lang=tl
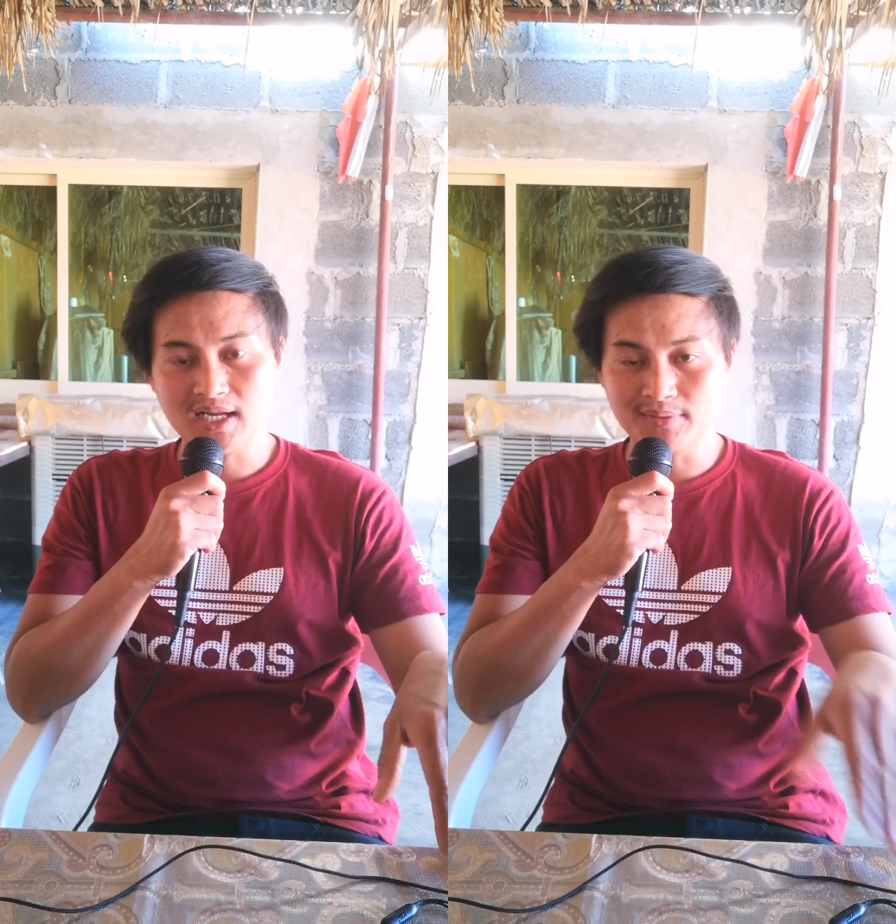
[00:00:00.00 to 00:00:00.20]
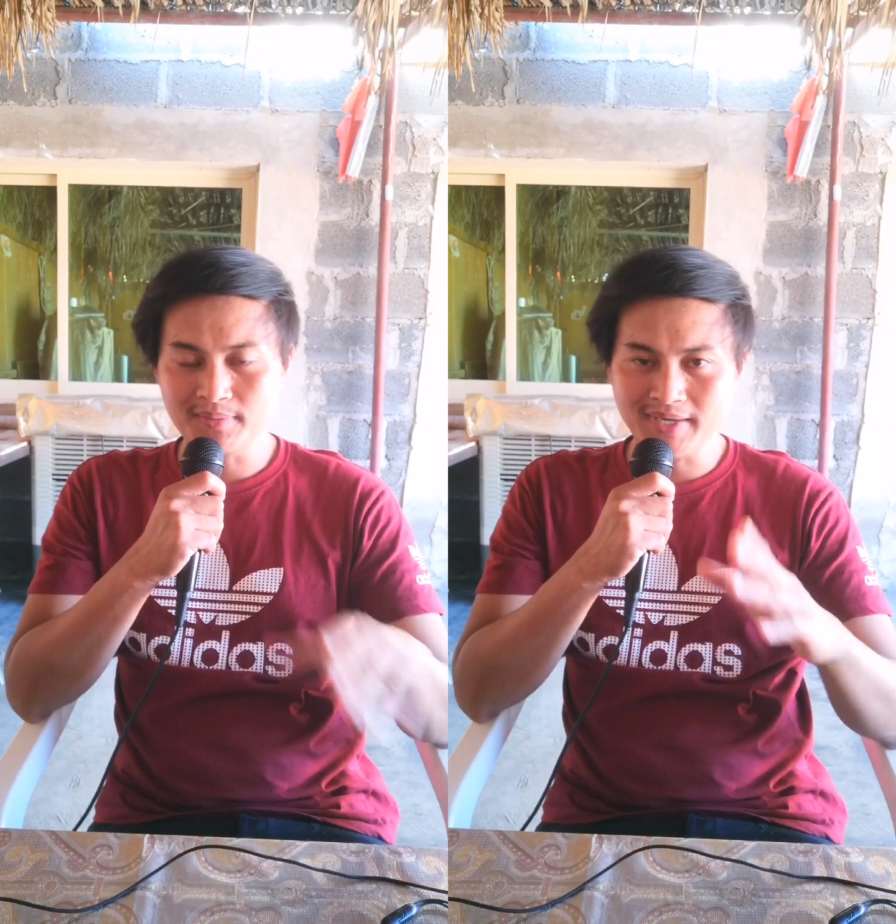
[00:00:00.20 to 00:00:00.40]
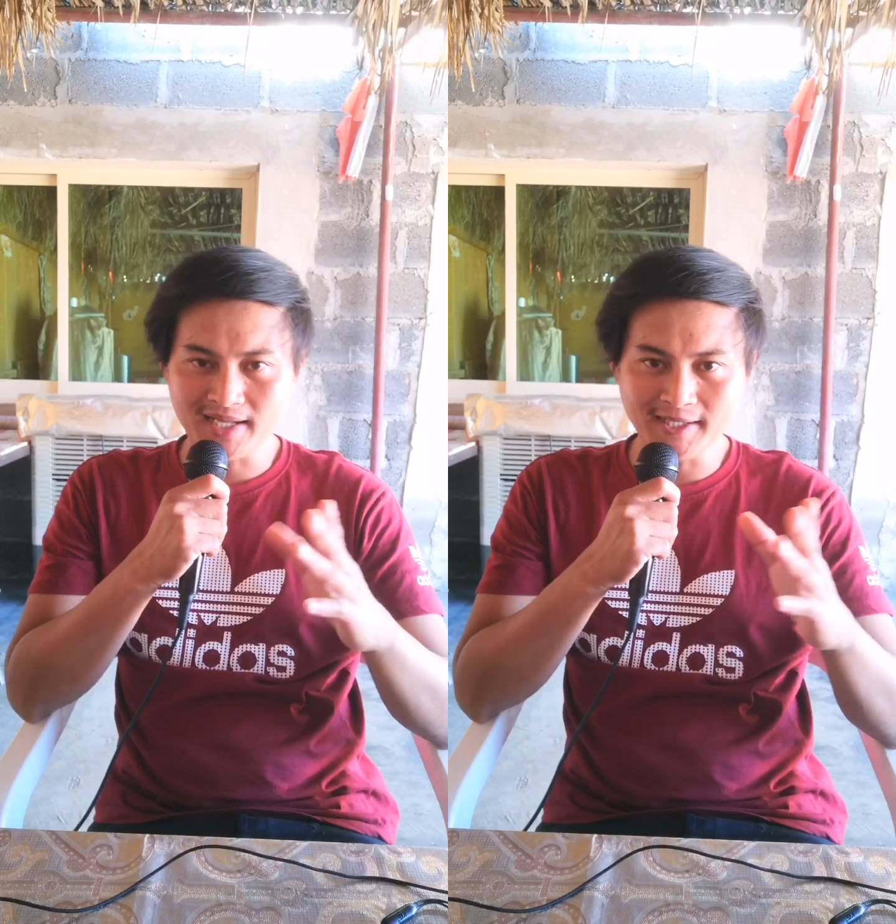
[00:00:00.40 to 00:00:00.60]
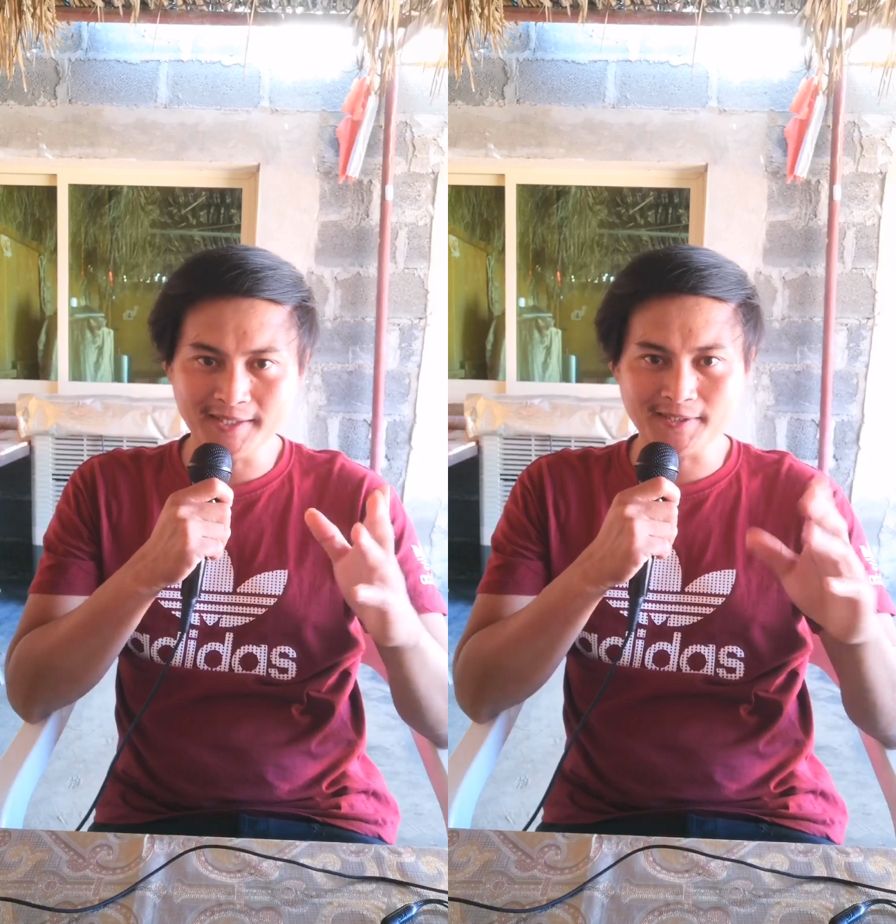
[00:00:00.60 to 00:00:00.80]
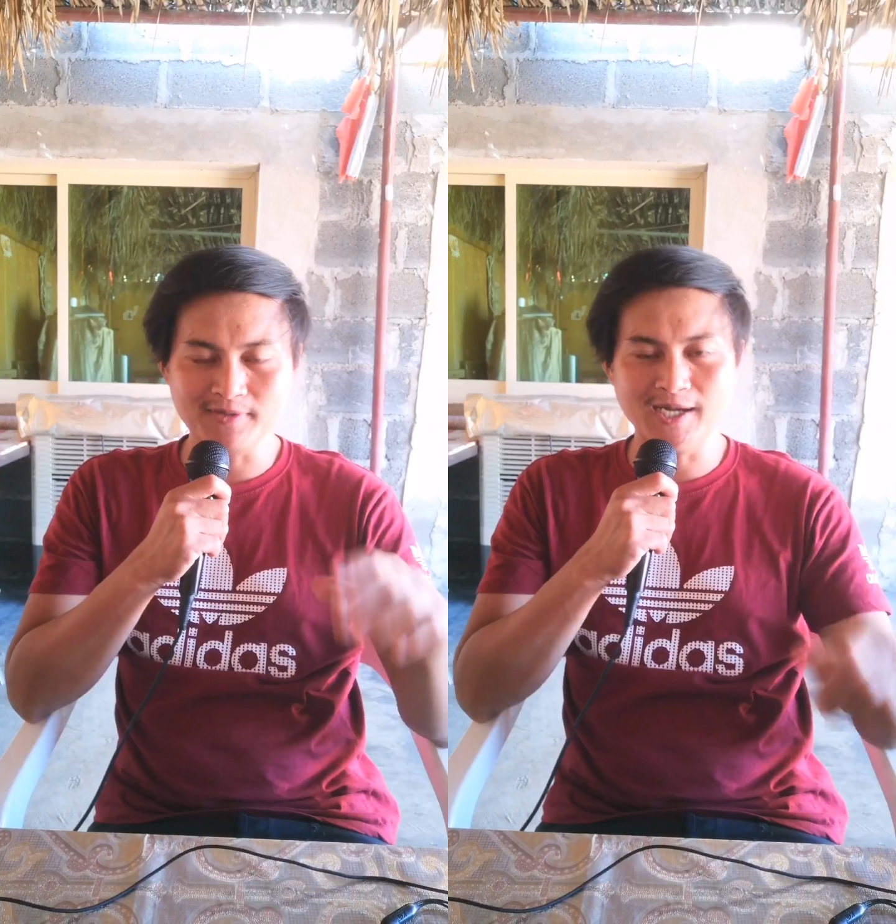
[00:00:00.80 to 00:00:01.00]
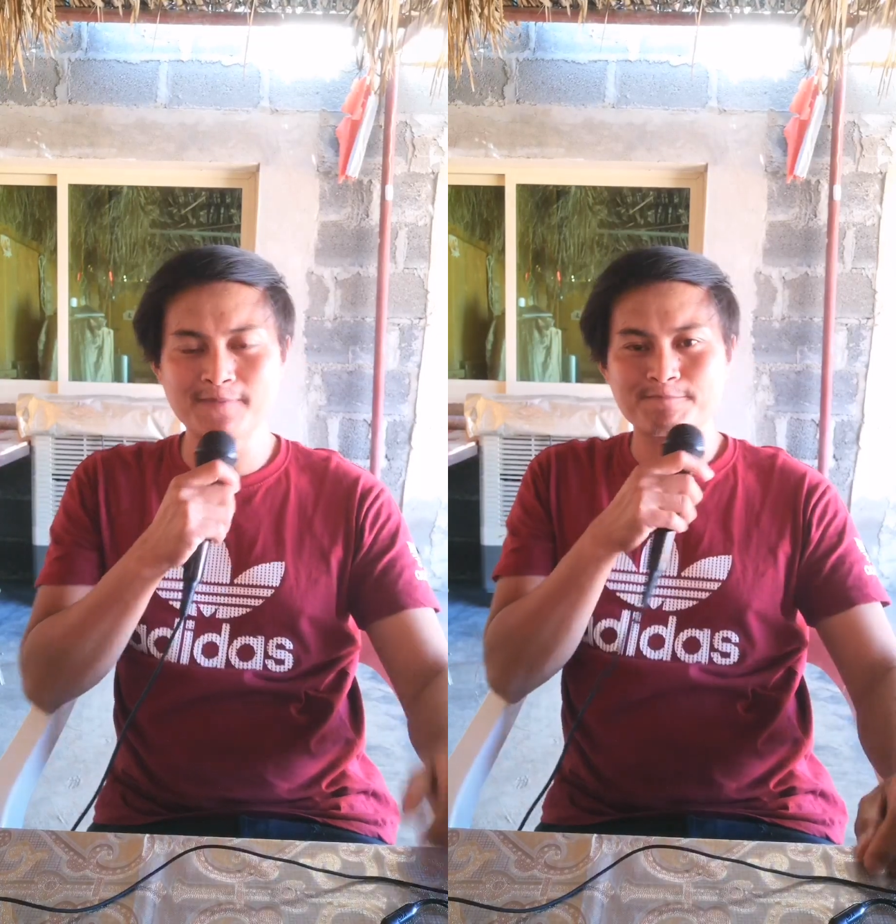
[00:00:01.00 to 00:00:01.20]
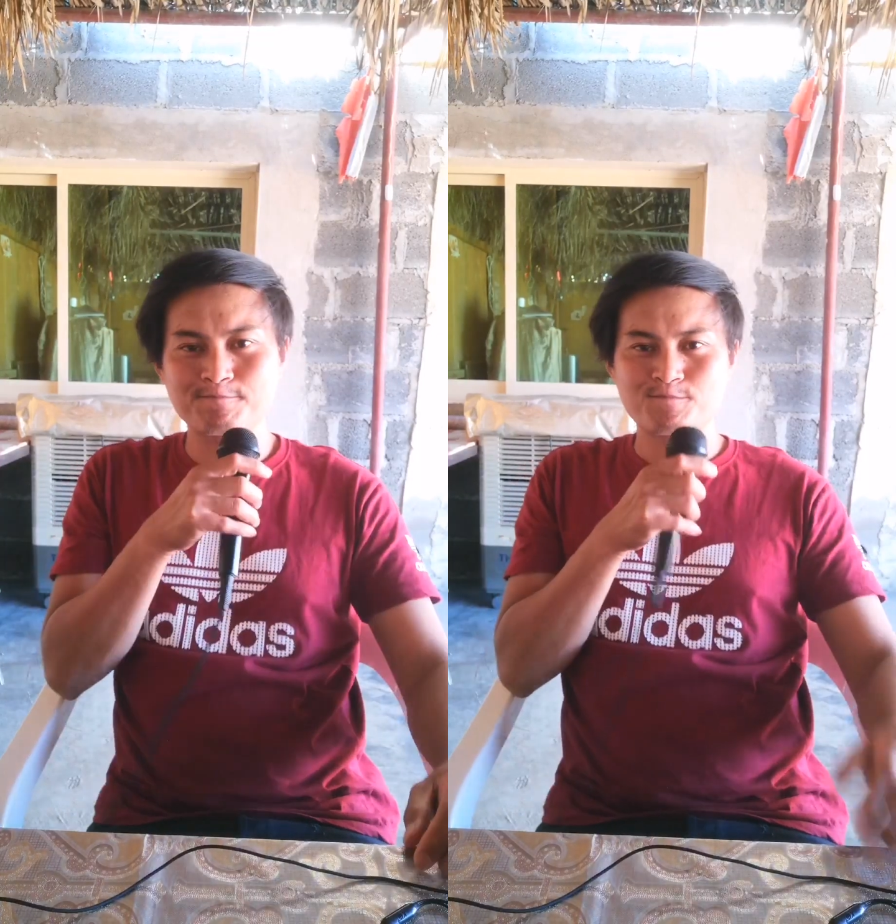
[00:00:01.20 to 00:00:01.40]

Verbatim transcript: Alam naman natin, di ba?